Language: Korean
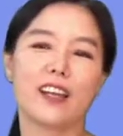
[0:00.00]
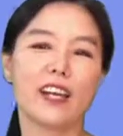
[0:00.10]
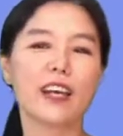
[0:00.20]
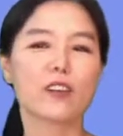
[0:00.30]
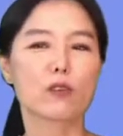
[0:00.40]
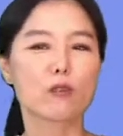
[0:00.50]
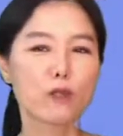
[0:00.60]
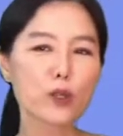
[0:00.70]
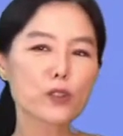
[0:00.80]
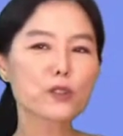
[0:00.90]
And
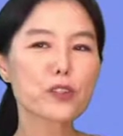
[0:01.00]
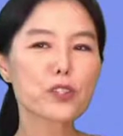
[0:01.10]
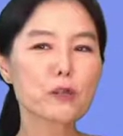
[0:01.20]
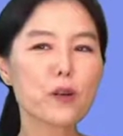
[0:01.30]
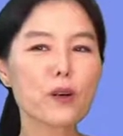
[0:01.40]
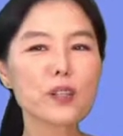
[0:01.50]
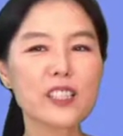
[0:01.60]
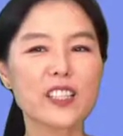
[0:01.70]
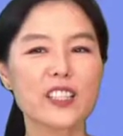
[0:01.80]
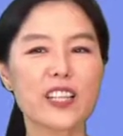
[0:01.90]
vote for
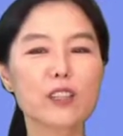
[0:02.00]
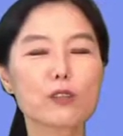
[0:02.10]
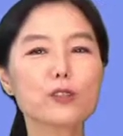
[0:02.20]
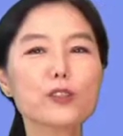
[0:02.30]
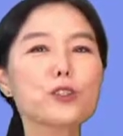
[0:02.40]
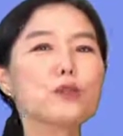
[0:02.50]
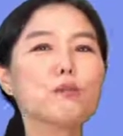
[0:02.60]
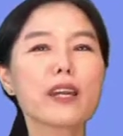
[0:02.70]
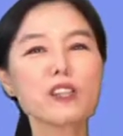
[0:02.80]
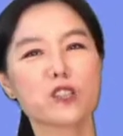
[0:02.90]
Napoleon and the full
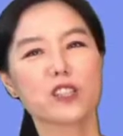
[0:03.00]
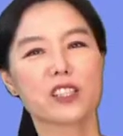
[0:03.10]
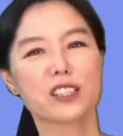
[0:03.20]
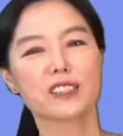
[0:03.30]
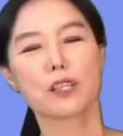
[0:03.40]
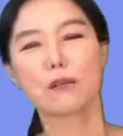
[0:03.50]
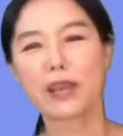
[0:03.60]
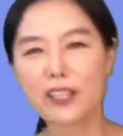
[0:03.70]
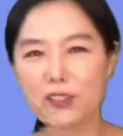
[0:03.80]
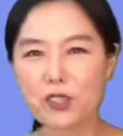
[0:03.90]
manger. 자,
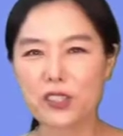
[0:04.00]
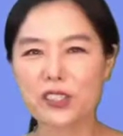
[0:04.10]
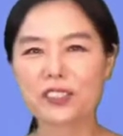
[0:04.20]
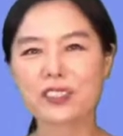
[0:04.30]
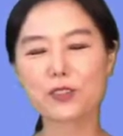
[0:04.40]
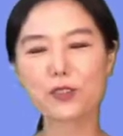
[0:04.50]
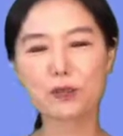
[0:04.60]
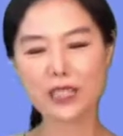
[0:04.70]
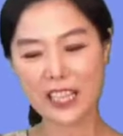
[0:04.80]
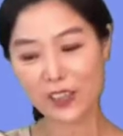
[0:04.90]
manger.
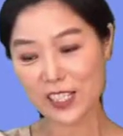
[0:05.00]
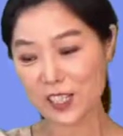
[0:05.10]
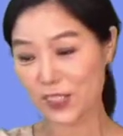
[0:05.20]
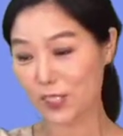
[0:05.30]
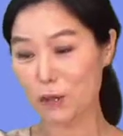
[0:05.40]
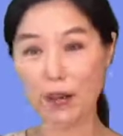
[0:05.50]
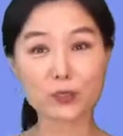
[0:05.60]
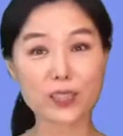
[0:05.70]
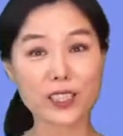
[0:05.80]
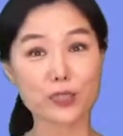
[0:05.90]
예수님이 태어나셨다는
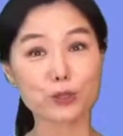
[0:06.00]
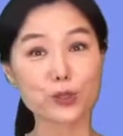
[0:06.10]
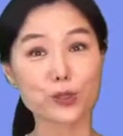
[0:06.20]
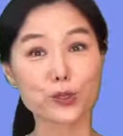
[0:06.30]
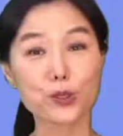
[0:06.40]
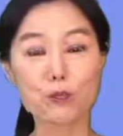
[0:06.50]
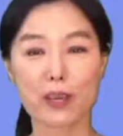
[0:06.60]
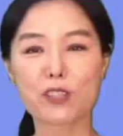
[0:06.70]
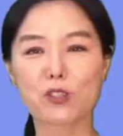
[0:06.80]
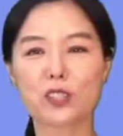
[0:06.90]
마국간의 구유,
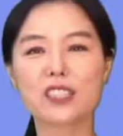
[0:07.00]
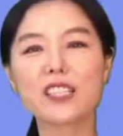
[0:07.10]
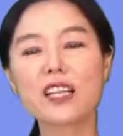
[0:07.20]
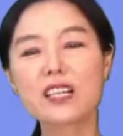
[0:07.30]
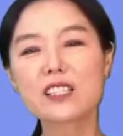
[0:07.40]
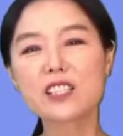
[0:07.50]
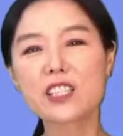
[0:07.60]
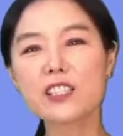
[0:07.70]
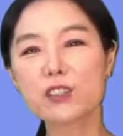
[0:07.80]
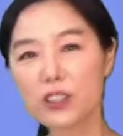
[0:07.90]
manger.
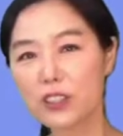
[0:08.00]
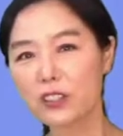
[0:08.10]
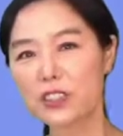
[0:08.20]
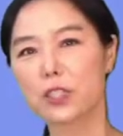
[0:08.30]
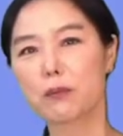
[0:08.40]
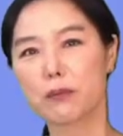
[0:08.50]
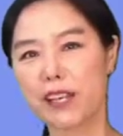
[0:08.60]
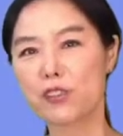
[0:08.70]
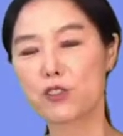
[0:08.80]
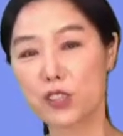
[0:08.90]
ginger처럼
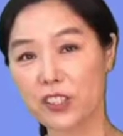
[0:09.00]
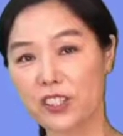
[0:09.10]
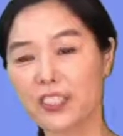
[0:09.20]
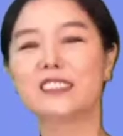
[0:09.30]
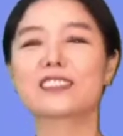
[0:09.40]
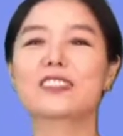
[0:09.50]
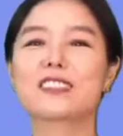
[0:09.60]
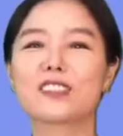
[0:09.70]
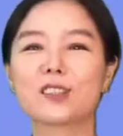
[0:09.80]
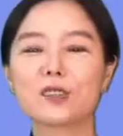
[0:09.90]
manger 이렇게
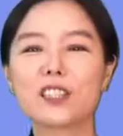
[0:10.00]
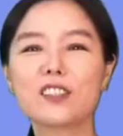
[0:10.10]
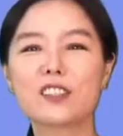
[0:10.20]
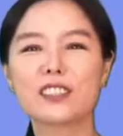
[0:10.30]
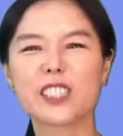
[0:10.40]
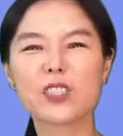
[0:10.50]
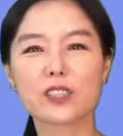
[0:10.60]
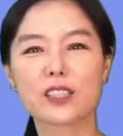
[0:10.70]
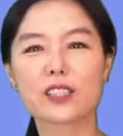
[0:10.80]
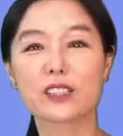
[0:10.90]
읽으시는 거고요.
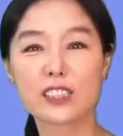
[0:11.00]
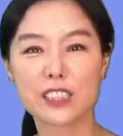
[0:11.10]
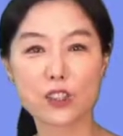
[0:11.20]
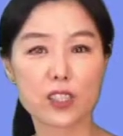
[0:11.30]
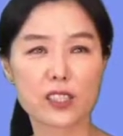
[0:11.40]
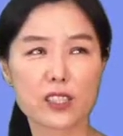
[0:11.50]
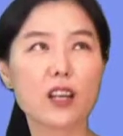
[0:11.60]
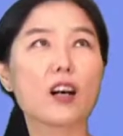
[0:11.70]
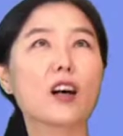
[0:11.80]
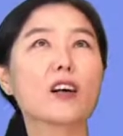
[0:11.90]
ginger, ginger
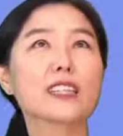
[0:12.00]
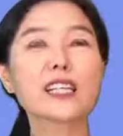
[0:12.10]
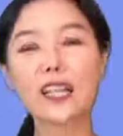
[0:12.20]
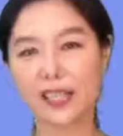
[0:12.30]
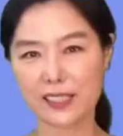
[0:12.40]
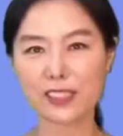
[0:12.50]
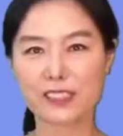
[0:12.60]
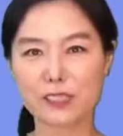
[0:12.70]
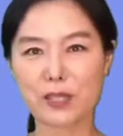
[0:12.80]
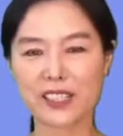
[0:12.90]
어, 생강
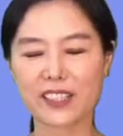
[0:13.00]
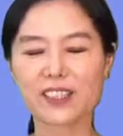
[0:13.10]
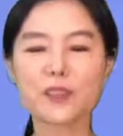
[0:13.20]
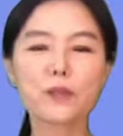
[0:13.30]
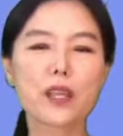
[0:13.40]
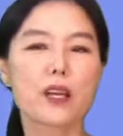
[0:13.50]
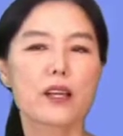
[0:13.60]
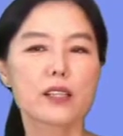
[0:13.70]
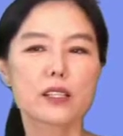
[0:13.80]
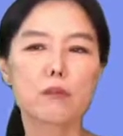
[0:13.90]
이뜻이 말이에요.
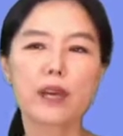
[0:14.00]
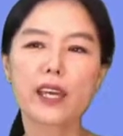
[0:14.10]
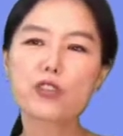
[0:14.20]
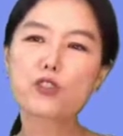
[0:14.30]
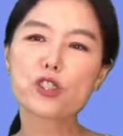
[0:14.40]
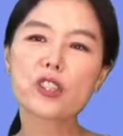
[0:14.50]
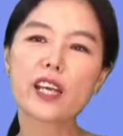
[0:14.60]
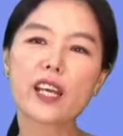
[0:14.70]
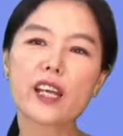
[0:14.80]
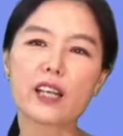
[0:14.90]
그래서
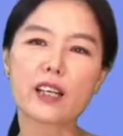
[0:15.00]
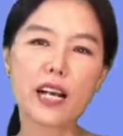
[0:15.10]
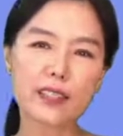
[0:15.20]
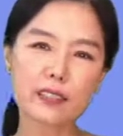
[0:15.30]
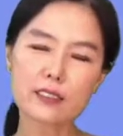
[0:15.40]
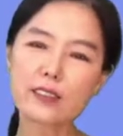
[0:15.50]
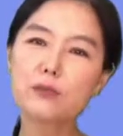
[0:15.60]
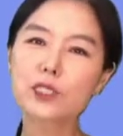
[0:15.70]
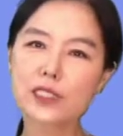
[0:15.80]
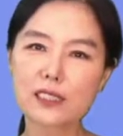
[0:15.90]
manger에 가득
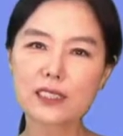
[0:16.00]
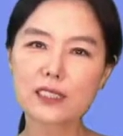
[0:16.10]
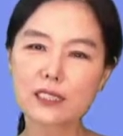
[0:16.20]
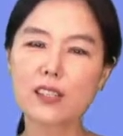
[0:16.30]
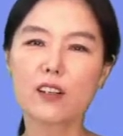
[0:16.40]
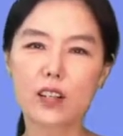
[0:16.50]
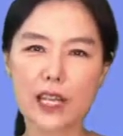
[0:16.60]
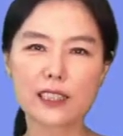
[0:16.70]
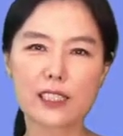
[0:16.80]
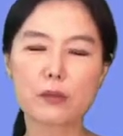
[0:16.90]
음식을 어,
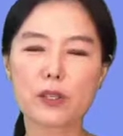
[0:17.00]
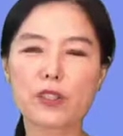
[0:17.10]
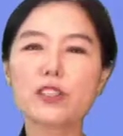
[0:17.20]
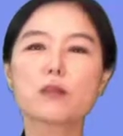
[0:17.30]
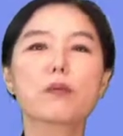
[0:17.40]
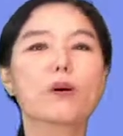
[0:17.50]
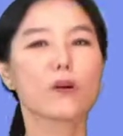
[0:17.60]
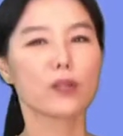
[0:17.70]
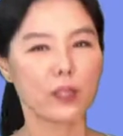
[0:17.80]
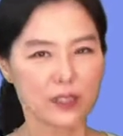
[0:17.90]
가지려면은 이
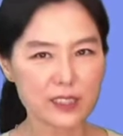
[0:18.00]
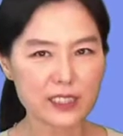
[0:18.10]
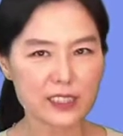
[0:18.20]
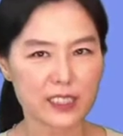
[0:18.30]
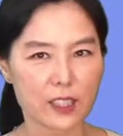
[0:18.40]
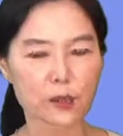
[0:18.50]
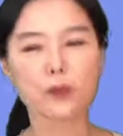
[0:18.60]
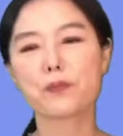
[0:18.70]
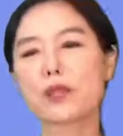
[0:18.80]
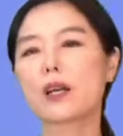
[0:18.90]
벌리형을 지지하고
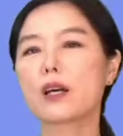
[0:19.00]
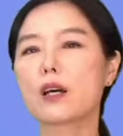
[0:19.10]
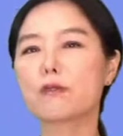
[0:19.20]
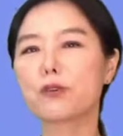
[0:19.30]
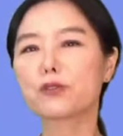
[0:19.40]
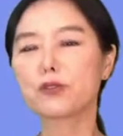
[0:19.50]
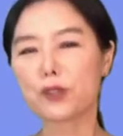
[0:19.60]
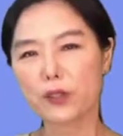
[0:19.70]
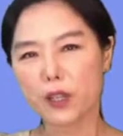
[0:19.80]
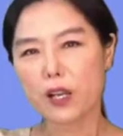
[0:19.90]
but
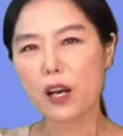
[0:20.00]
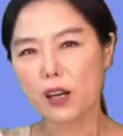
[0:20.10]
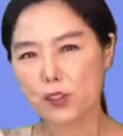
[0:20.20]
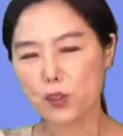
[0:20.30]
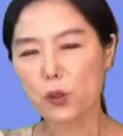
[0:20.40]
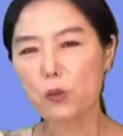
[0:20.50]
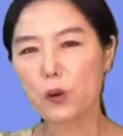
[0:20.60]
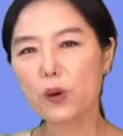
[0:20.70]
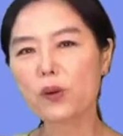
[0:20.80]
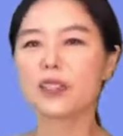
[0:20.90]
for a
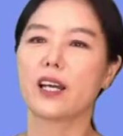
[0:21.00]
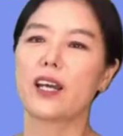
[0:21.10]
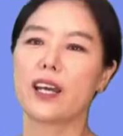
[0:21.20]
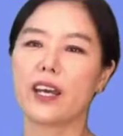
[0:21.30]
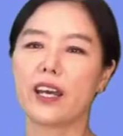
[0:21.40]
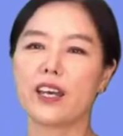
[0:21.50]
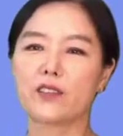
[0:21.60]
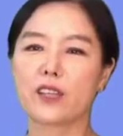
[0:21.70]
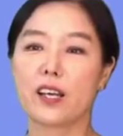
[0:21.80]
snowball and